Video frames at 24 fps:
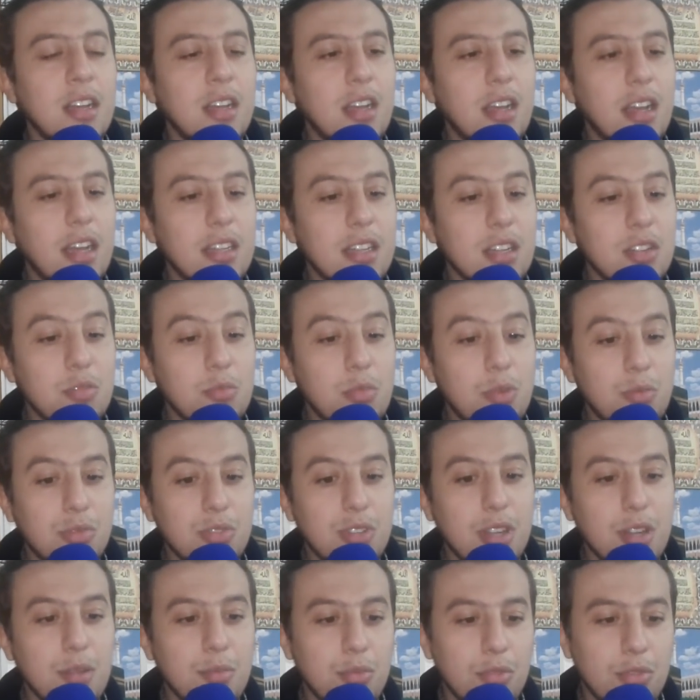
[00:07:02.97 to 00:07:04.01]
حنا اليوم
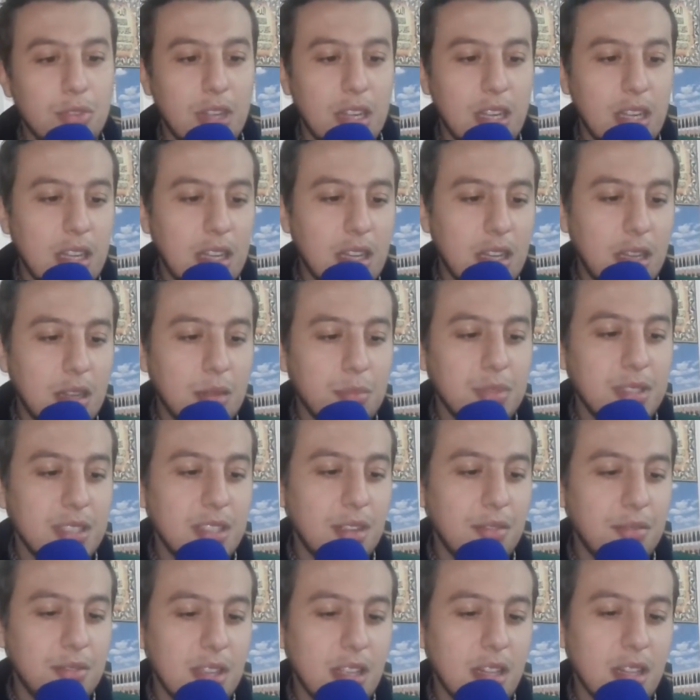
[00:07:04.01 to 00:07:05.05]
مضربون على بزاف
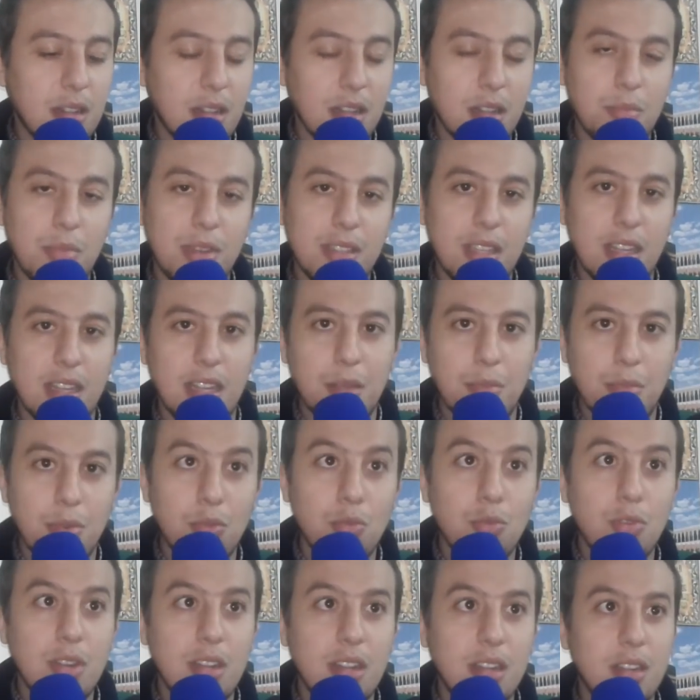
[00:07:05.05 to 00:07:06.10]
ديال المطالب
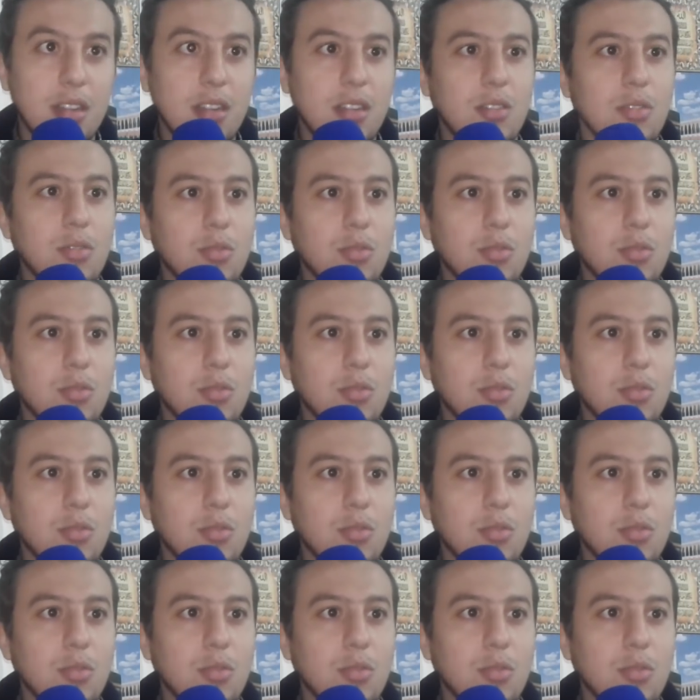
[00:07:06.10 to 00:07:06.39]
اولا